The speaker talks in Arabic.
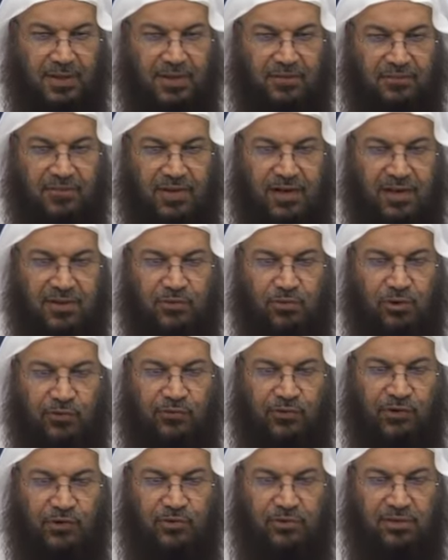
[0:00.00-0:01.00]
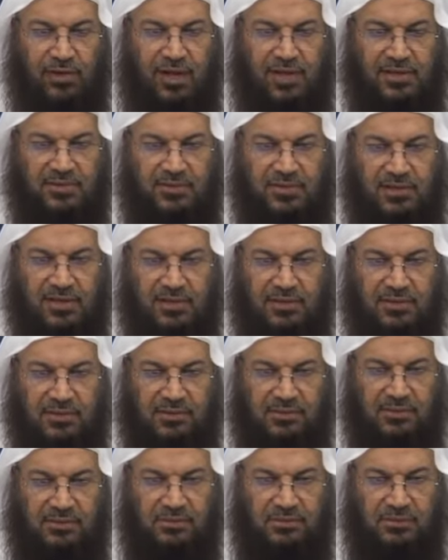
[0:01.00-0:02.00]
فالذي يوفقه الله عز وجل
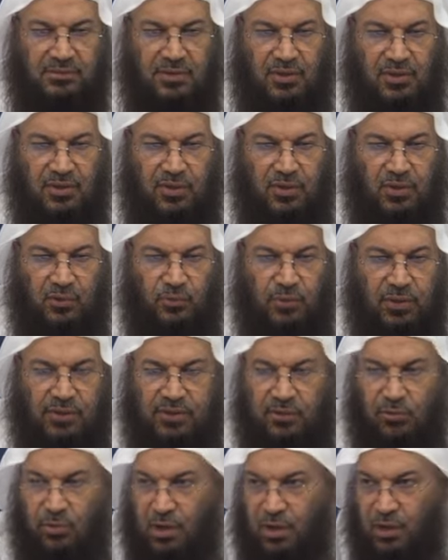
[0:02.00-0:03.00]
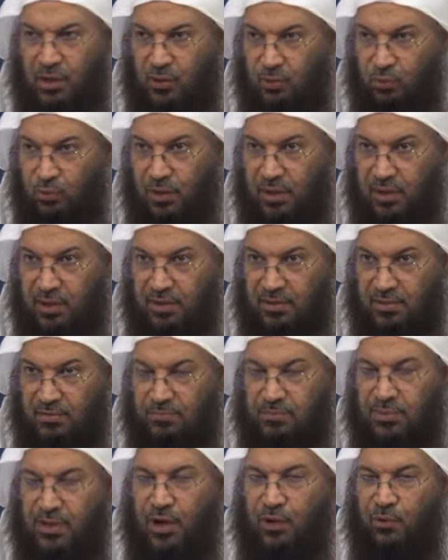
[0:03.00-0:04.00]
ويتوقى هو
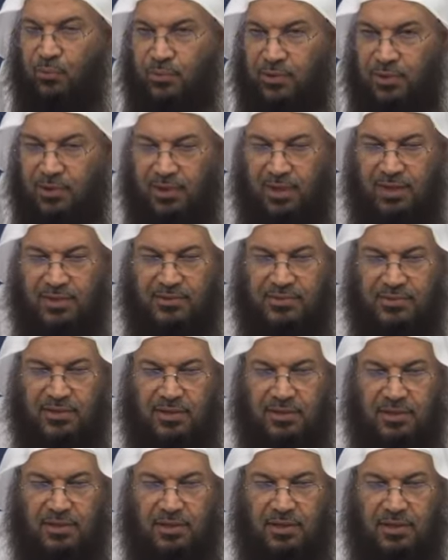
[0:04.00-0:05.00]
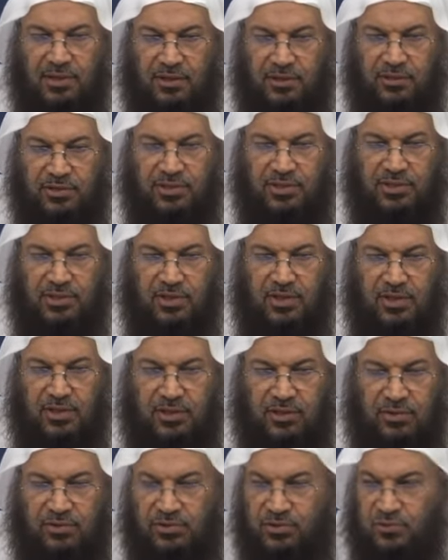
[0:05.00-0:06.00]
بعون الله عز وجل حرص
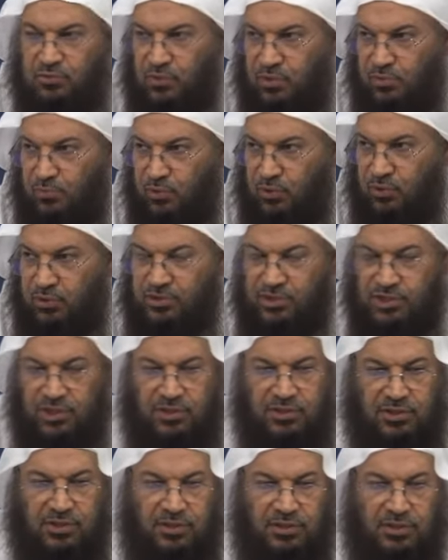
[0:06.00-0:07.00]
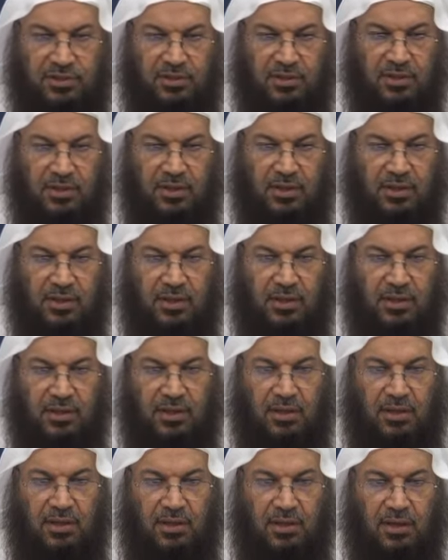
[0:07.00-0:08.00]
الحرص والبخل الشديد
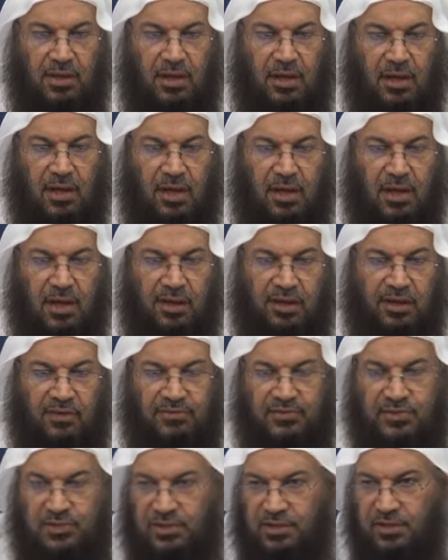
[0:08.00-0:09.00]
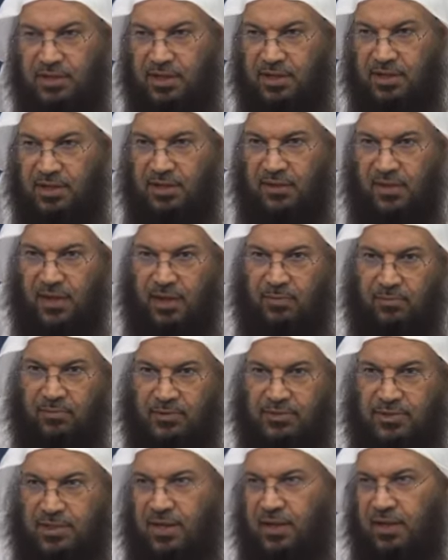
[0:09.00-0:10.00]
على نفسه لأن إذا
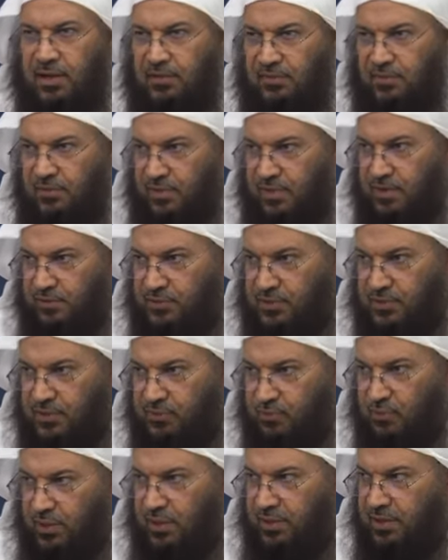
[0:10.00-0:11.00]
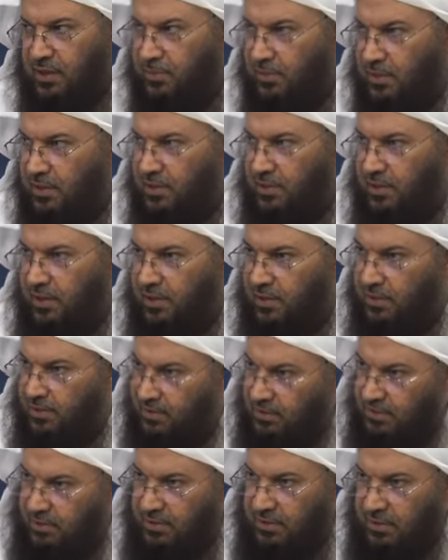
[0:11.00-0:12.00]
عمل صالحا لنفسه وإذا بخل
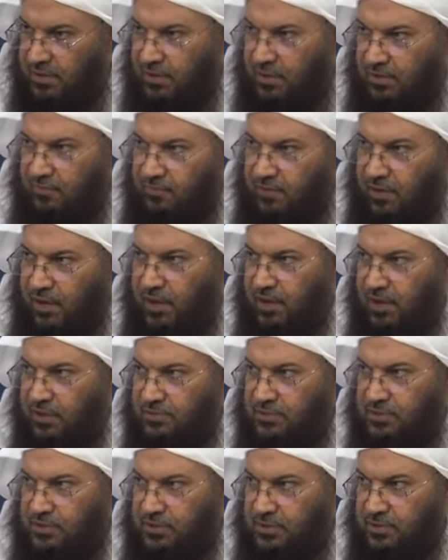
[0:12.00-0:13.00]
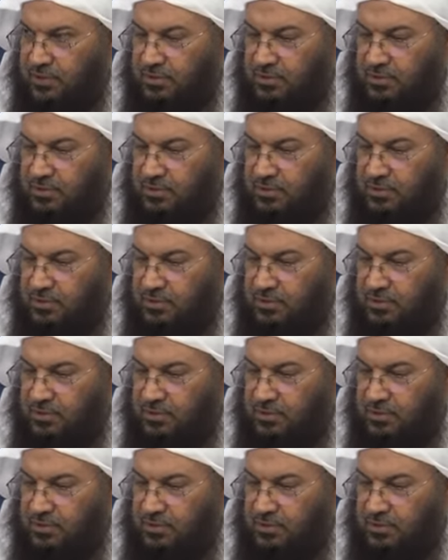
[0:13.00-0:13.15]
فعلى نفسه